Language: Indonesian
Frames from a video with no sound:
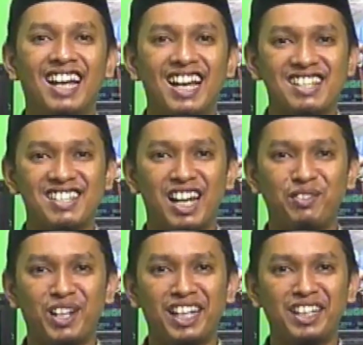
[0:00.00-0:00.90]

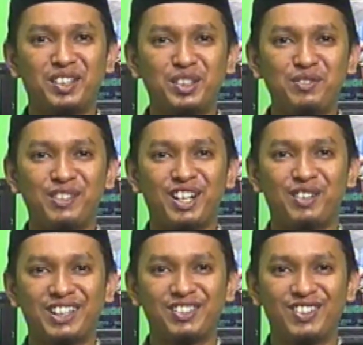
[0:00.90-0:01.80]
Assalamualaikum
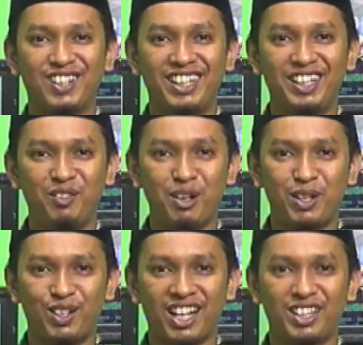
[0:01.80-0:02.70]
warahmatullahi
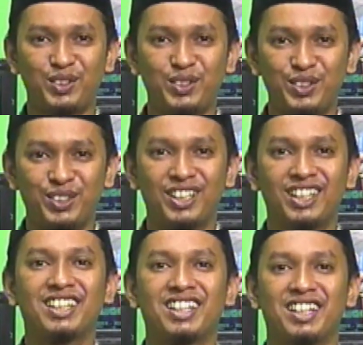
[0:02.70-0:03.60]
wabarakatuh.
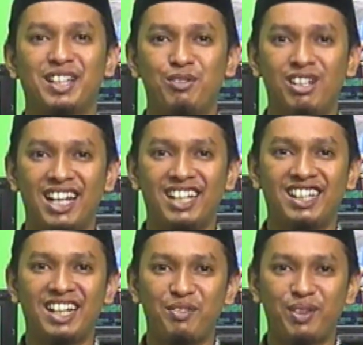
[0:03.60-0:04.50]
Ketemu lagi
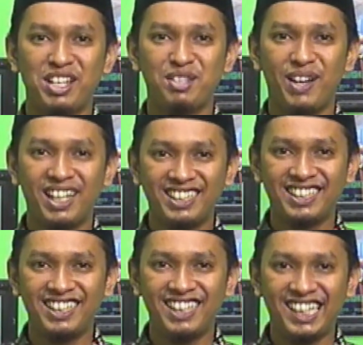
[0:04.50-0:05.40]
dengan Pak Ismail di
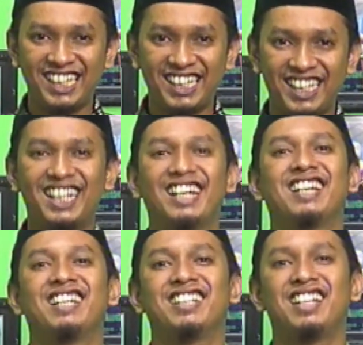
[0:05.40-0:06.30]
sini
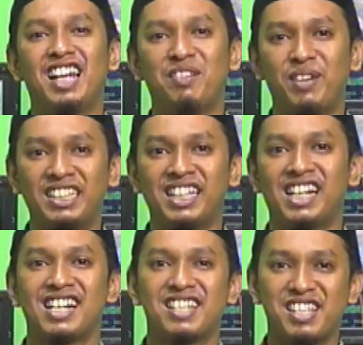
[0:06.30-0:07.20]
dalam
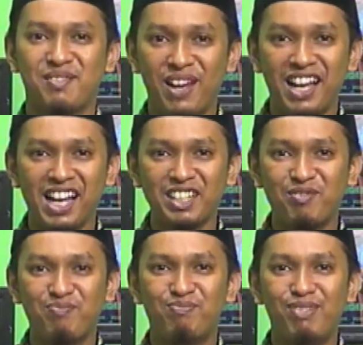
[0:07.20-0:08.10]
acara
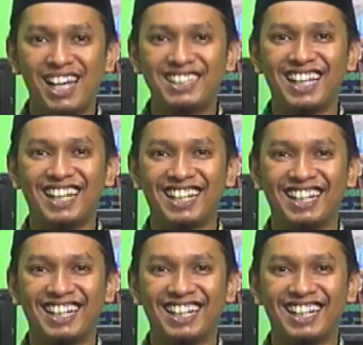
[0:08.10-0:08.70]
Semangat Belajar.